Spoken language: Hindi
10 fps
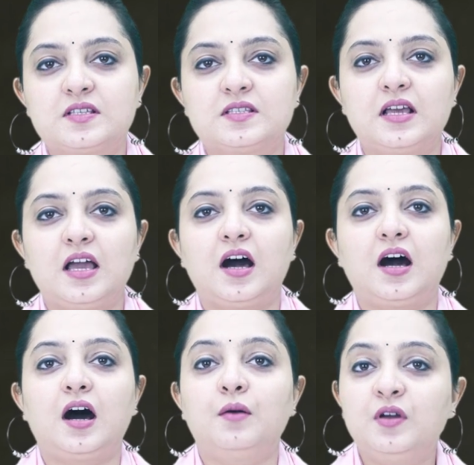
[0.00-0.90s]
जैसे
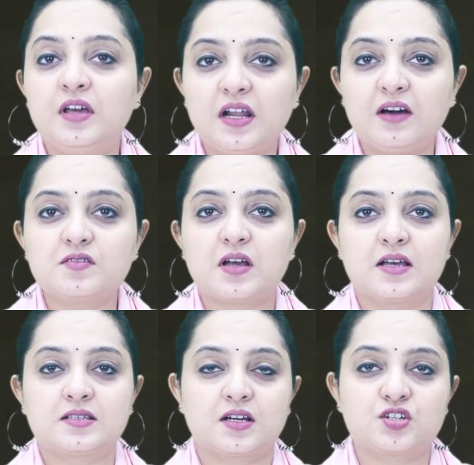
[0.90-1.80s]
अभिनव
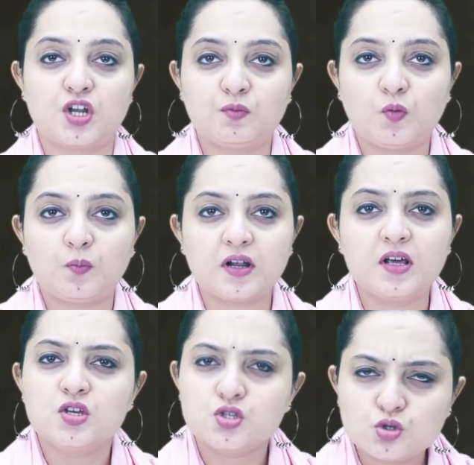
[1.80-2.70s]
हस्तक्षेपों पर
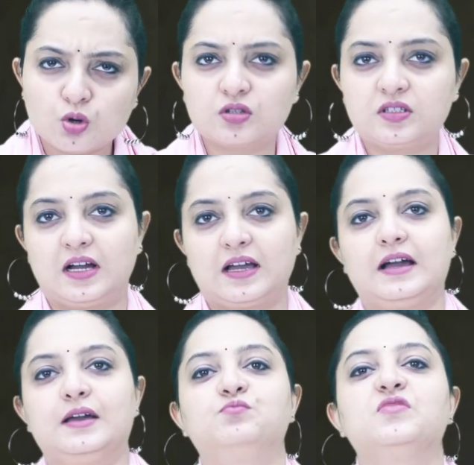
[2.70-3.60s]
जोर दिया गया
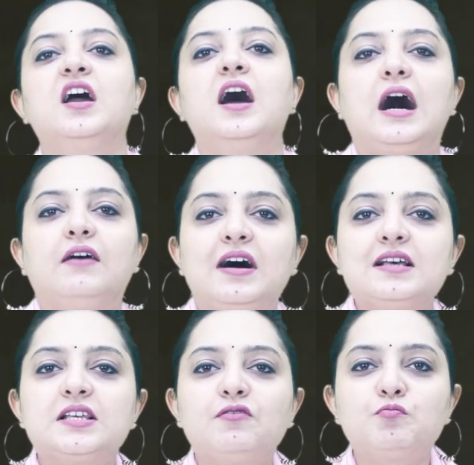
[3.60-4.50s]
है
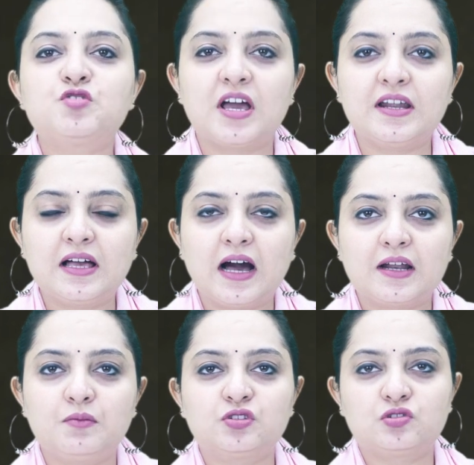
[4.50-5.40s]
आवास एवं शहरी
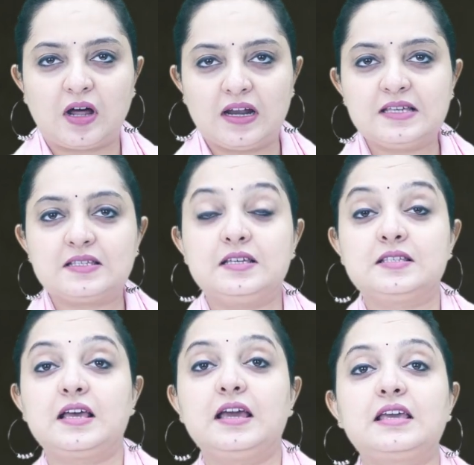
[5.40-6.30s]
कार्य मंत्रालय
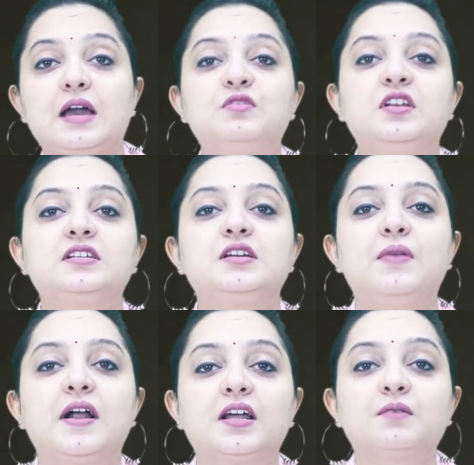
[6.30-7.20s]
इसे कैबिनेट की
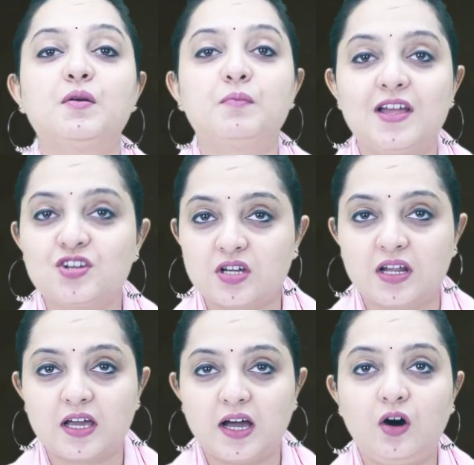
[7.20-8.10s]
बैठक में पेश
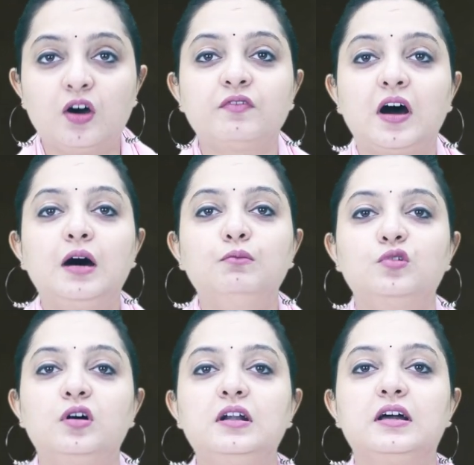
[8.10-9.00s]
करेगा और वहां
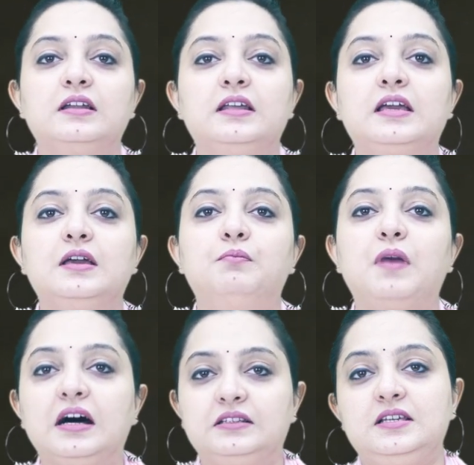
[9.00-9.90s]
मुहर लगने के
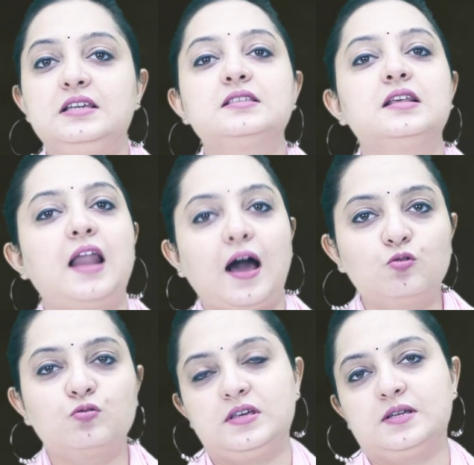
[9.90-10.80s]
बाद ही इसे
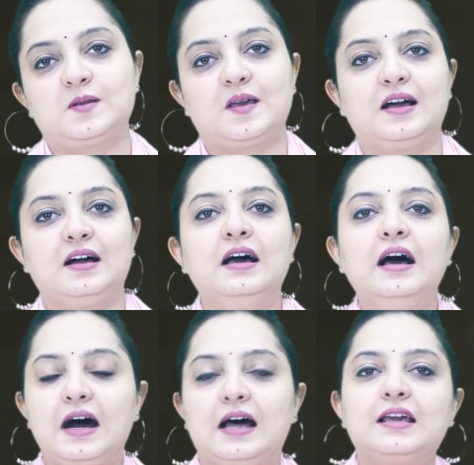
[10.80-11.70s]
लागू किया जाएगा
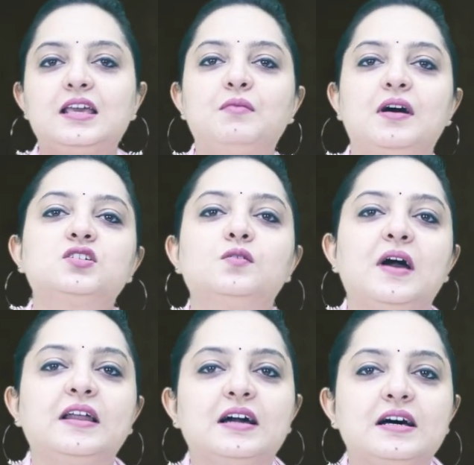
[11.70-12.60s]
हालांकि मास्टर
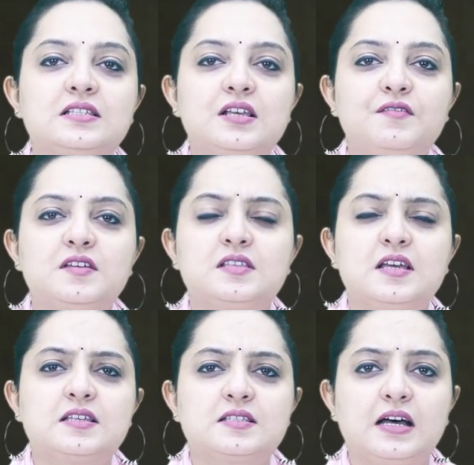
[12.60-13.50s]
प्लान का अस्सी
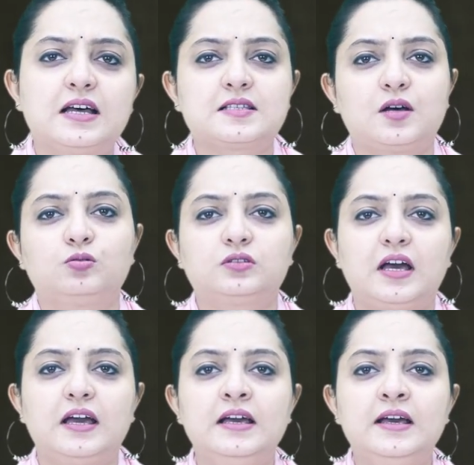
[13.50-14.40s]
फीसदी हिस्सा ऐसा होता
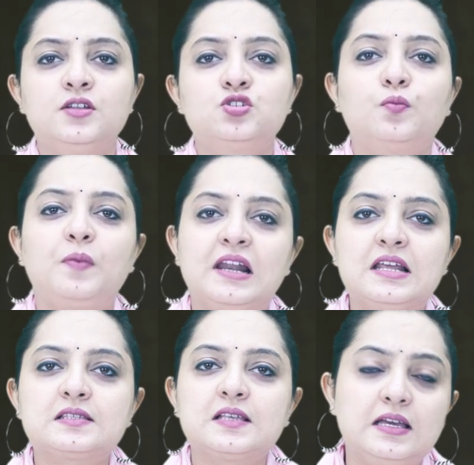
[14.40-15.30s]
है जो
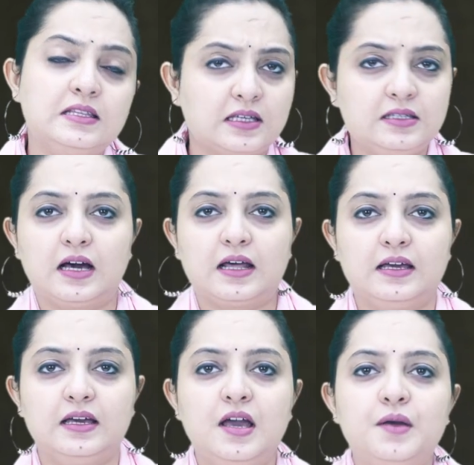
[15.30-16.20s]
पहले से ही तैयार
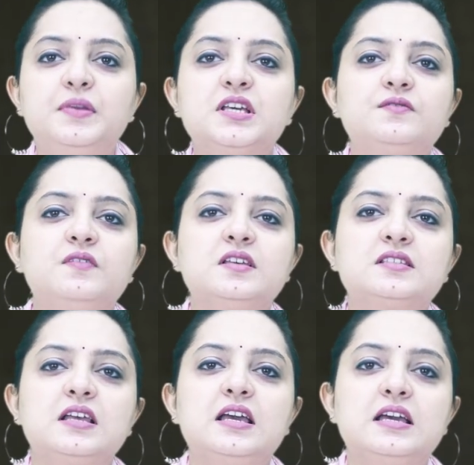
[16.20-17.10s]
है बीस
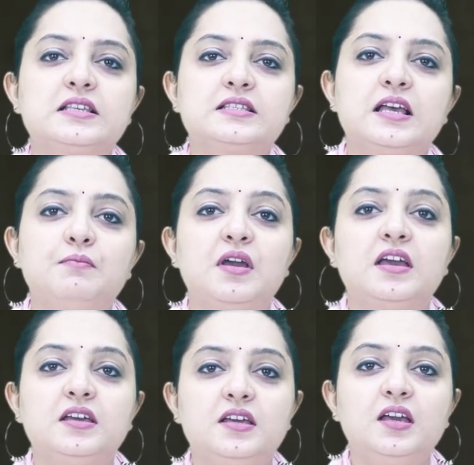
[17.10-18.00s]
फीसदी हिस्से में
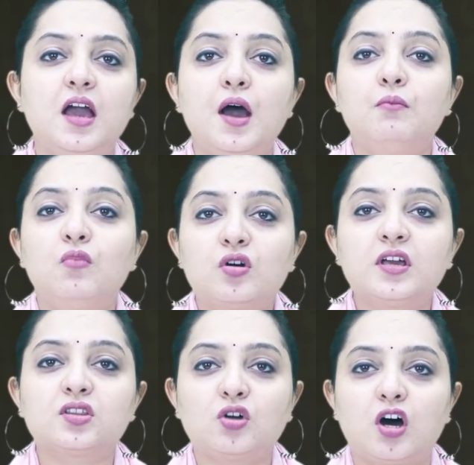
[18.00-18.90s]
ही
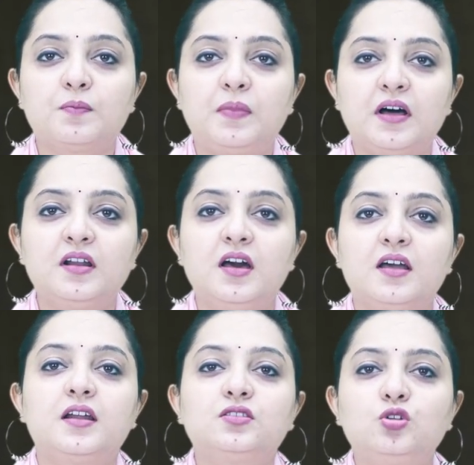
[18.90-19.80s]
मुख्य तौर पर
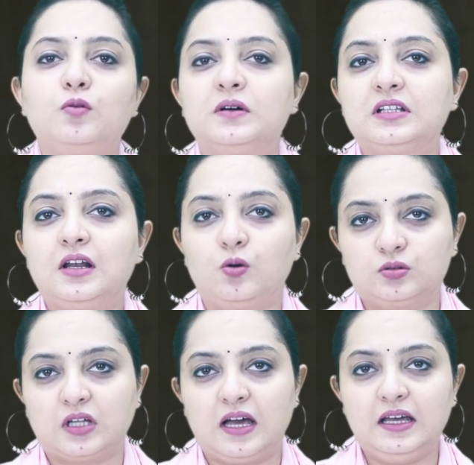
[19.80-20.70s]
रद्दोबदल
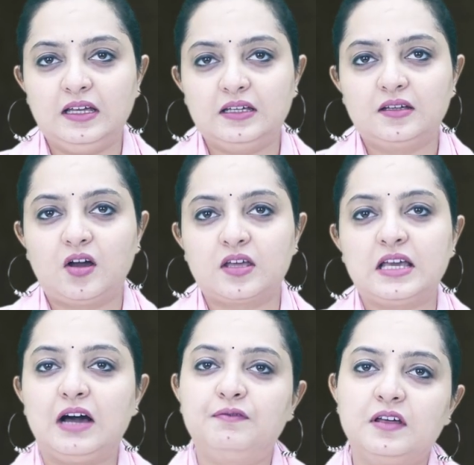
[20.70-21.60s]
होता है
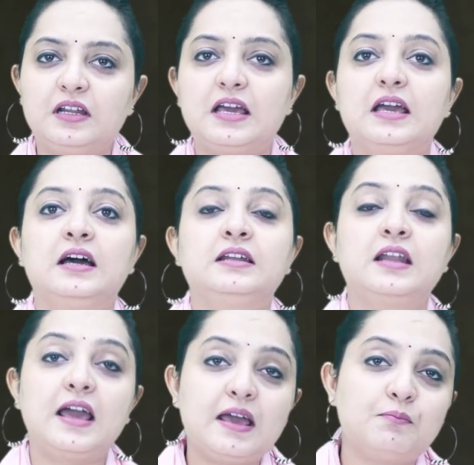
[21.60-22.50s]
या फिर
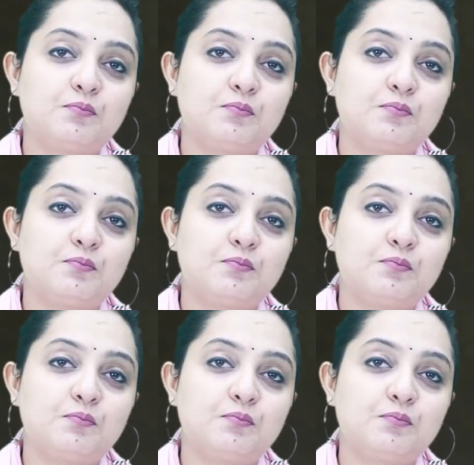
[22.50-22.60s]
नए